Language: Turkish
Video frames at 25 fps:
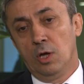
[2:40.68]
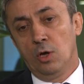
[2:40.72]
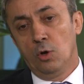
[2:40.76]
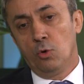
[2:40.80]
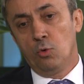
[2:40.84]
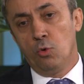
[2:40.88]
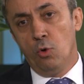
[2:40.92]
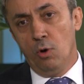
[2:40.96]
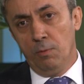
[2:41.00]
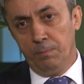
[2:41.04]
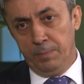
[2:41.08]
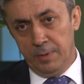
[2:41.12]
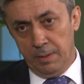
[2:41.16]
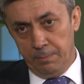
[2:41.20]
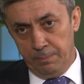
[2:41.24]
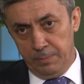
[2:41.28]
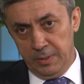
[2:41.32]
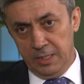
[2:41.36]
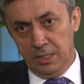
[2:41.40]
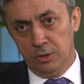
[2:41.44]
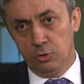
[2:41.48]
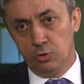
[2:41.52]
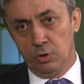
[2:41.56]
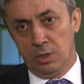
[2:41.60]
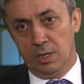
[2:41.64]
komple
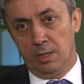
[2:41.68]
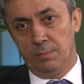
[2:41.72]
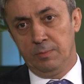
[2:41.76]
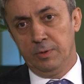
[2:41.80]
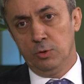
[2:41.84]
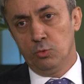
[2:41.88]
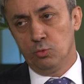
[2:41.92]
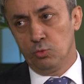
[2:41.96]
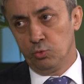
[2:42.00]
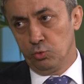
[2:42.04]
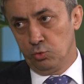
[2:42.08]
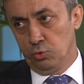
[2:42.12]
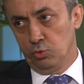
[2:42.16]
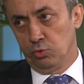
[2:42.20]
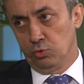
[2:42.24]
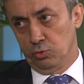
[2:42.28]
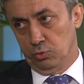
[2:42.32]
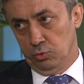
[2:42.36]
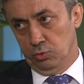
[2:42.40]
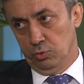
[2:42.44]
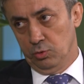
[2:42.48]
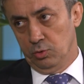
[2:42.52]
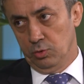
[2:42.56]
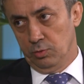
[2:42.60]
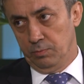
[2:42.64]
bir dönemlik uzun
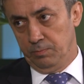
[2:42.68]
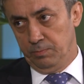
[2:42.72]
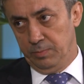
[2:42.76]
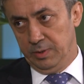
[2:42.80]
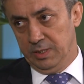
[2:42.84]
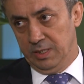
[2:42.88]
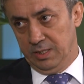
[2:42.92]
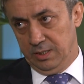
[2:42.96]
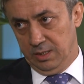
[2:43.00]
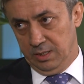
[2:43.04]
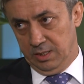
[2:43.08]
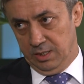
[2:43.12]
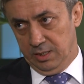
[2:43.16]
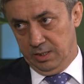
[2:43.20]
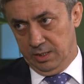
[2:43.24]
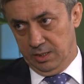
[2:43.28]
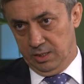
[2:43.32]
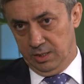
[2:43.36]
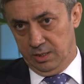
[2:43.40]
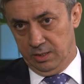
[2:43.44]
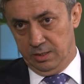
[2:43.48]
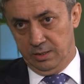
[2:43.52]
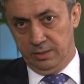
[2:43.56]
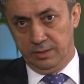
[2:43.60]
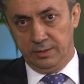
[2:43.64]
e, bir e,
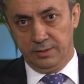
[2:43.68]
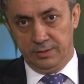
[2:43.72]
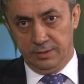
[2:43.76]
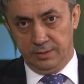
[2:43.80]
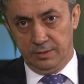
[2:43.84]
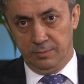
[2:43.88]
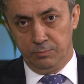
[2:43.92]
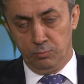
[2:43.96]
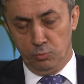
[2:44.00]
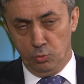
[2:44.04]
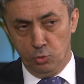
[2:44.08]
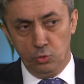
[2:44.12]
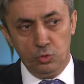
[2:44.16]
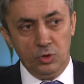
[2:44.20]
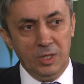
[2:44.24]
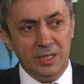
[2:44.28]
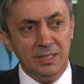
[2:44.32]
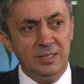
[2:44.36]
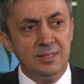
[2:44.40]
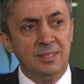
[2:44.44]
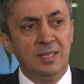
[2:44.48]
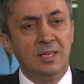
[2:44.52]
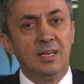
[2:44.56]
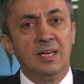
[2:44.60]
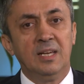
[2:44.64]

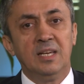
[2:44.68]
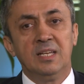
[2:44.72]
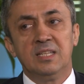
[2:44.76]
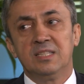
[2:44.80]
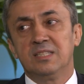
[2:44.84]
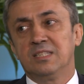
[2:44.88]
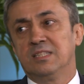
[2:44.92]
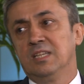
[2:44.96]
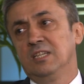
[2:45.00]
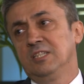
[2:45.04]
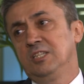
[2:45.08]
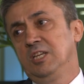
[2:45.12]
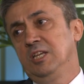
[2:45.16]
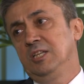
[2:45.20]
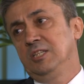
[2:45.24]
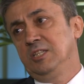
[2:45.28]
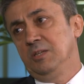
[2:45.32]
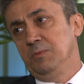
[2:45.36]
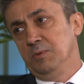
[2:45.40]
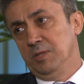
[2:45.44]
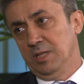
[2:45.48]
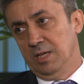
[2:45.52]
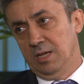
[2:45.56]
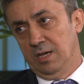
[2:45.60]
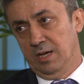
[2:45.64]
müddet staj
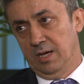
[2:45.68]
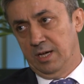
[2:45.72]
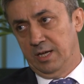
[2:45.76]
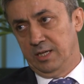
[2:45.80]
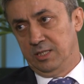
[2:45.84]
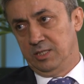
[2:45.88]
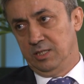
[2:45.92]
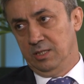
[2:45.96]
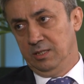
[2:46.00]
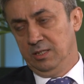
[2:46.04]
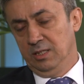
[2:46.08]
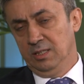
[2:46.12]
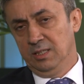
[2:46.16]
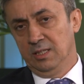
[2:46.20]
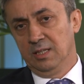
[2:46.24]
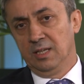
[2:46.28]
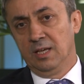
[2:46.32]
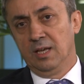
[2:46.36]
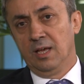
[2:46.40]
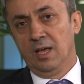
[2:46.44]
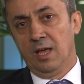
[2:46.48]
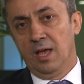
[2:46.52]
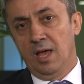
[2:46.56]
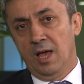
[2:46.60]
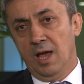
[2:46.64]
eğitimine harcadık.
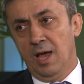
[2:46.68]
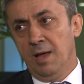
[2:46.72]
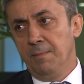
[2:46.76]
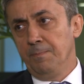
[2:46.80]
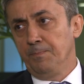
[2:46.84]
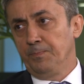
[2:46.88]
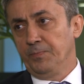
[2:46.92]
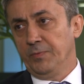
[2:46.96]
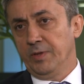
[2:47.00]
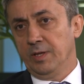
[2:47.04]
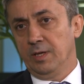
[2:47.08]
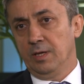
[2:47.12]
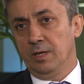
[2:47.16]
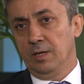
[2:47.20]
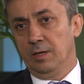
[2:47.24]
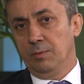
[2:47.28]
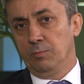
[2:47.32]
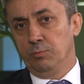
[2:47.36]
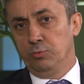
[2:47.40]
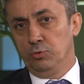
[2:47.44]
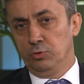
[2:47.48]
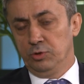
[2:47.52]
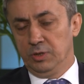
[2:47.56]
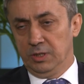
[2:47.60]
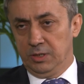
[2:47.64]
Hem e,
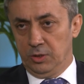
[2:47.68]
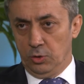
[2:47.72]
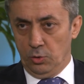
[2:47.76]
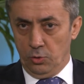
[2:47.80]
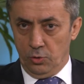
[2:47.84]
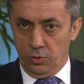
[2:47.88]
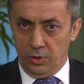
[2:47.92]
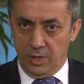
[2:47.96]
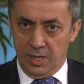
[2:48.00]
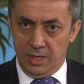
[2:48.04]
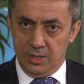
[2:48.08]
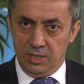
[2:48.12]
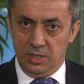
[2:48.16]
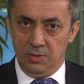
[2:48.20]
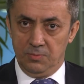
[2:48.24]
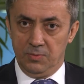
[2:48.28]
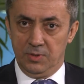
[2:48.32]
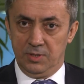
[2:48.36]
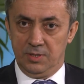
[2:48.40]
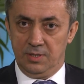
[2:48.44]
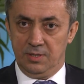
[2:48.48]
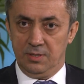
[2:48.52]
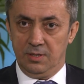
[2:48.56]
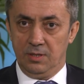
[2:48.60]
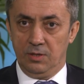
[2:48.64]
buradaki
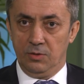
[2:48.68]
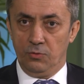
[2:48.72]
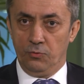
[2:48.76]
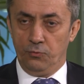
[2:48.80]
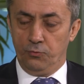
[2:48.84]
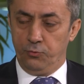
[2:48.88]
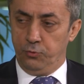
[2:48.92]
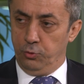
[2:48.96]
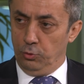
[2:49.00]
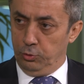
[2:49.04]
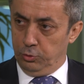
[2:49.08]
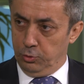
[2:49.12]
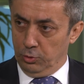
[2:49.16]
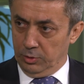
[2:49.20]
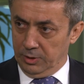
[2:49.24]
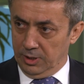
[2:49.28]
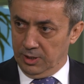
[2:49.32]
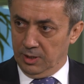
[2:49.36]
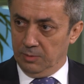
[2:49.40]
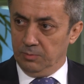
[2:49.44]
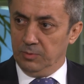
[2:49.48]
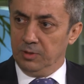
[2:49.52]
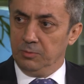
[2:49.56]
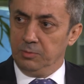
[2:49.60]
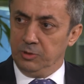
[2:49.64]
öğrencimiz full
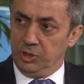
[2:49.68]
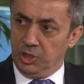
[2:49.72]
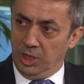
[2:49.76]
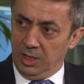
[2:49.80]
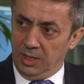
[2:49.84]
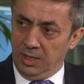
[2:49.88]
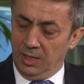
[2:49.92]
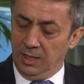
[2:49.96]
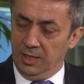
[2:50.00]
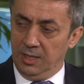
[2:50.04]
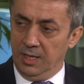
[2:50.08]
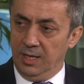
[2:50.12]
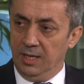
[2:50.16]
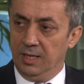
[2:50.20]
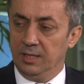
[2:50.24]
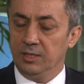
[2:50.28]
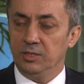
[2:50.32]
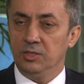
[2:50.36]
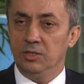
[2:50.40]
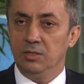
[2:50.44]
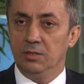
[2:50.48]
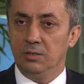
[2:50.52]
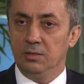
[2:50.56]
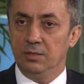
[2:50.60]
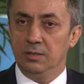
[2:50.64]
donanımlı bir şekilde
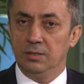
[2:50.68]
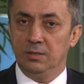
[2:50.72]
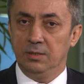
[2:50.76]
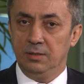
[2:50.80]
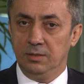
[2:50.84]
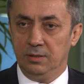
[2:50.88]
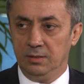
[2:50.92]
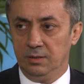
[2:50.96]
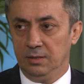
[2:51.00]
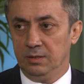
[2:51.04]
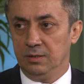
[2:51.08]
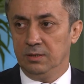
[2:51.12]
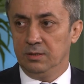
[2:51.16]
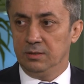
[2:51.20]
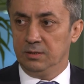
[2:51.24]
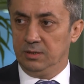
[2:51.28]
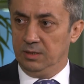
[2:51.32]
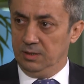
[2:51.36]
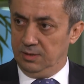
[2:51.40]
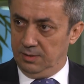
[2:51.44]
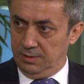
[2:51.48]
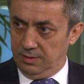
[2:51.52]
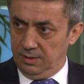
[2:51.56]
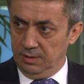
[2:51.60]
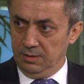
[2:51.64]
e,
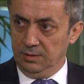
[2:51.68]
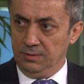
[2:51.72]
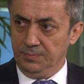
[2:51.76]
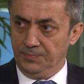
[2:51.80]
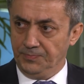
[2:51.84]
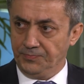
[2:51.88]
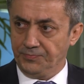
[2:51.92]
gitsin